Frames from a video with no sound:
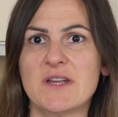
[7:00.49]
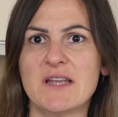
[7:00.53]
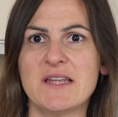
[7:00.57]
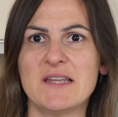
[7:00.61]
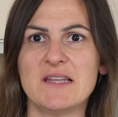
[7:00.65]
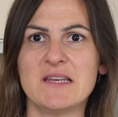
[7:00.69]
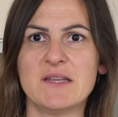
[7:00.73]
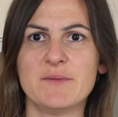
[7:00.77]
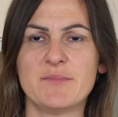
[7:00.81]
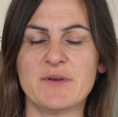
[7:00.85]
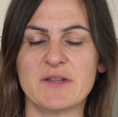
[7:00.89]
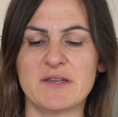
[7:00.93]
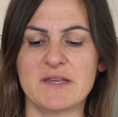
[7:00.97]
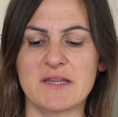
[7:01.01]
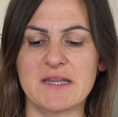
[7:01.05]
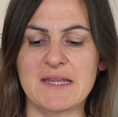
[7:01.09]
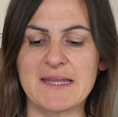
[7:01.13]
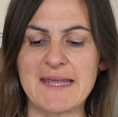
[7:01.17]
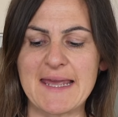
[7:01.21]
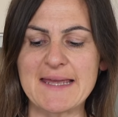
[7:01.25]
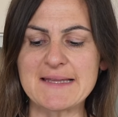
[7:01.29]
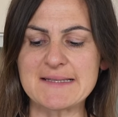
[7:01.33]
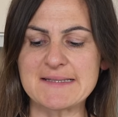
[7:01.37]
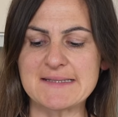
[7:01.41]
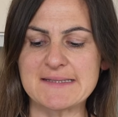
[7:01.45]
ihr Lieben,
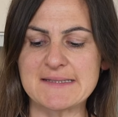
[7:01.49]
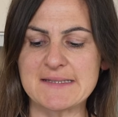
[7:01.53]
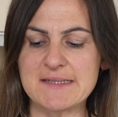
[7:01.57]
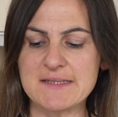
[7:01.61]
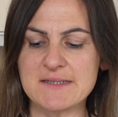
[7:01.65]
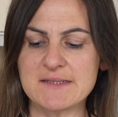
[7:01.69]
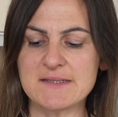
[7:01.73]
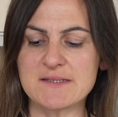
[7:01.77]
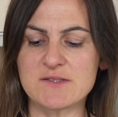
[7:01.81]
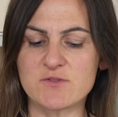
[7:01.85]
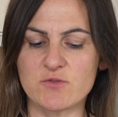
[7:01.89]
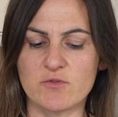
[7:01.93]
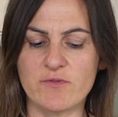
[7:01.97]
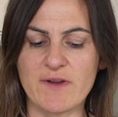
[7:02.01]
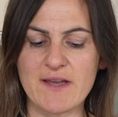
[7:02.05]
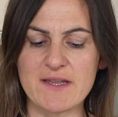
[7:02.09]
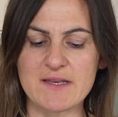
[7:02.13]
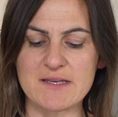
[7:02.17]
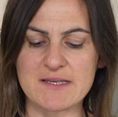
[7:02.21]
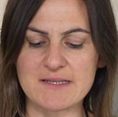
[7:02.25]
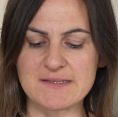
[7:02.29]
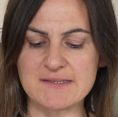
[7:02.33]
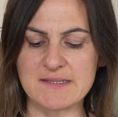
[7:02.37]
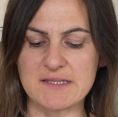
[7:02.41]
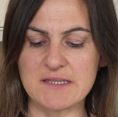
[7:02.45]
jetzt ist
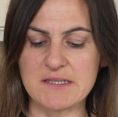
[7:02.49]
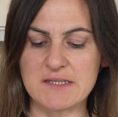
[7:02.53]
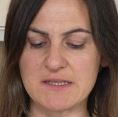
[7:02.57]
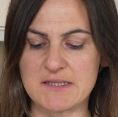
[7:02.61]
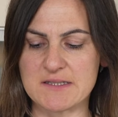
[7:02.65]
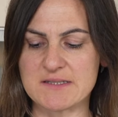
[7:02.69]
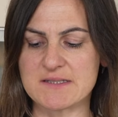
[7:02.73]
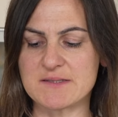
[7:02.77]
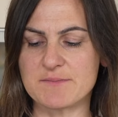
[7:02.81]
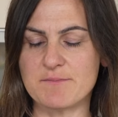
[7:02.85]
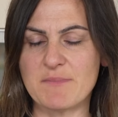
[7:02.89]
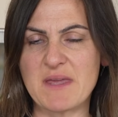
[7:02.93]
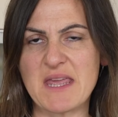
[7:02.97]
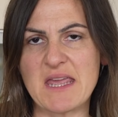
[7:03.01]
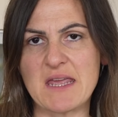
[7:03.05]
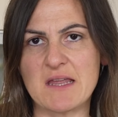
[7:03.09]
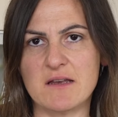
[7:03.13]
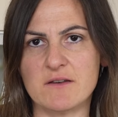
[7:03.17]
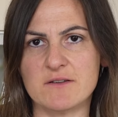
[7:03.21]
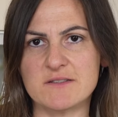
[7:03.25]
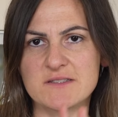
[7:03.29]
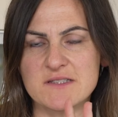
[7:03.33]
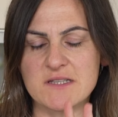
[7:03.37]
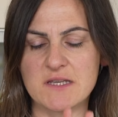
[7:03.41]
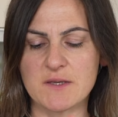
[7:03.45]
soweit, dass ich das
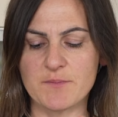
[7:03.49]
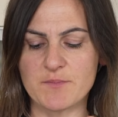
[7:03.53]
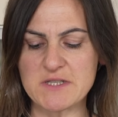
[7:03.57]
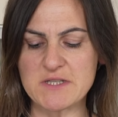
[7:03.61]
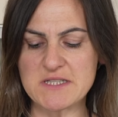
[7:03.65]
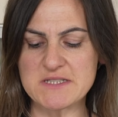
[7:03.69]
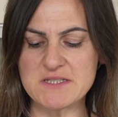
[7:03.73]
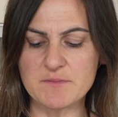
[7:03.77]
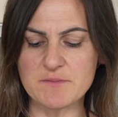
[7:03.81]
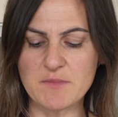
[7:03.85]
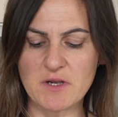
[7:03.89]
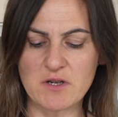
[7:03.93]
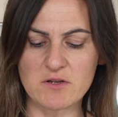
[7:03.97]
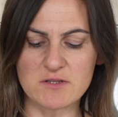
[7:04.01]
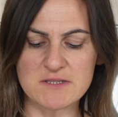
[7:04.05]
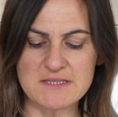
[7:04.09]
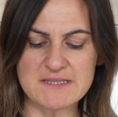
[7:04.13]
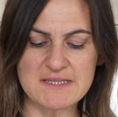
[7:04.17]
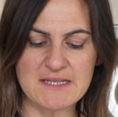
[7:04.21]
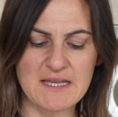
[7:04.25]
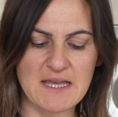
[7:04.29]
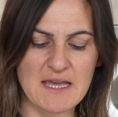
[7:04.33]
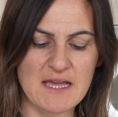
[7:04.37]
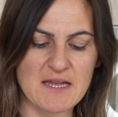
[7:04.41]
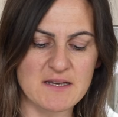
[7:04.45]
Mehl, also ich gebe das immer
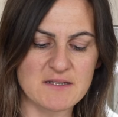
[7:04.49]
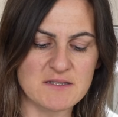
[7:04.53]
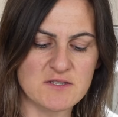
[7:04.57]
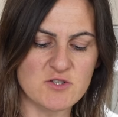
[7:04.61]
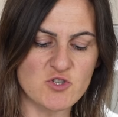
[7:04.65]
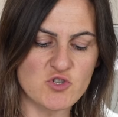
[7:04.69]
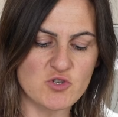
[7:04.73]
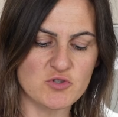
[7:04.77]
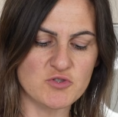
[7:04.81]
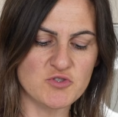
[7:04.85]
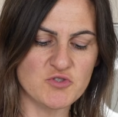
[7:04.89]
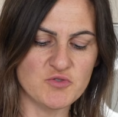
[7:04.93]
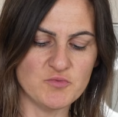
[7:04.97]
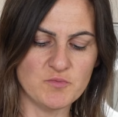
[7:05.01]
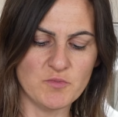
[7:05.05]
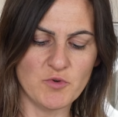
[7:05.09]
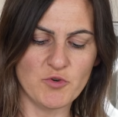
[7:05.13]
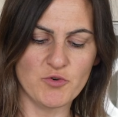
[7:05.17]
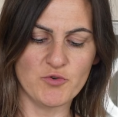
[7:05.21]
ganz gern schon zum